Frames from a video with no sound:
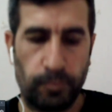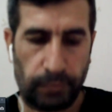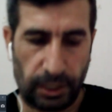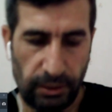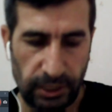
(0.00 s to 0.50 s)

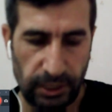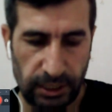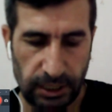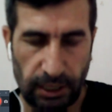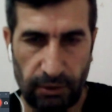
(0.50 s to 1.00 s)
Evet,
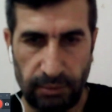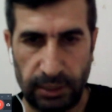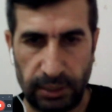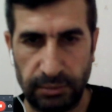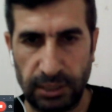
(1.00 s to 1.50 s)

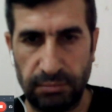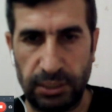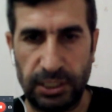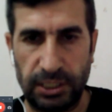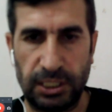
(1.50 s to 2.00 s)
kavramlarımızın
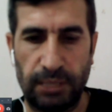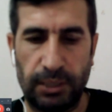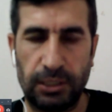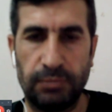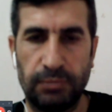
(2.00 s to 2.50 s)
birincisine
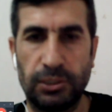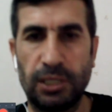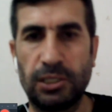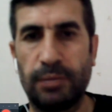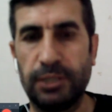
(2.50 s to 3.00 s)
baktığımızda
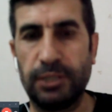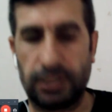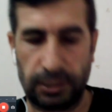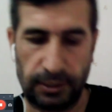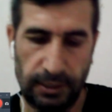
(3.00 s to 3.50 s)
sabır.